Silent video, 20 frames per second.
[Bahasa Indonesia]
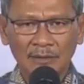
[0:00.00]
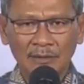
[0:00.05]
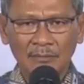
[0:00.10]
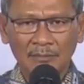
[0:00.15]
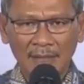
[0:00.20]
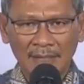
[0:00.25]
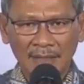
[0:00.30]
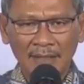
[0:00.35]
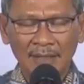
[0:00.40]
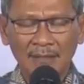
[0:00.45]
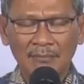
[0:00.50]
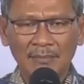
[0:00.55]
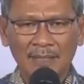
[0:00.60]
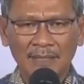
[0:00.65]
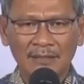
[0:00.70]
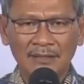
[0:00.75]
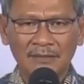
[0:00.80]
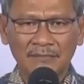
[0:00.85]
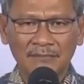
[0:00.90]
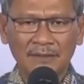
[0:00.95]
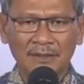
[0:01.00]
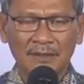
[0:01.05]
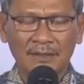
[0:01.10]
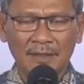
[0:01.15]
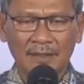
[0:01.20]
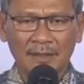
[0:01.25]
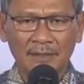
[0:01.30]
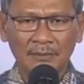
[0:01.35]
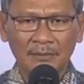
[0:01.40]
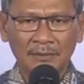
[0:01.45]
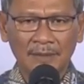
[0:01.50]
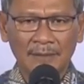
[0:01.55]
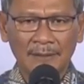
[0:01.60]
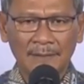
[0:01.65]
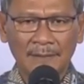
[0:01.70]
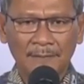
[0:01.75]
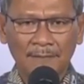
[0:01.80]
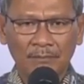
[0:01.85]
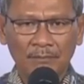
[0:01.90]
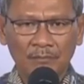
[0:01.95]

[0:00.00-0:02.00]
semakin masif kita lakukan.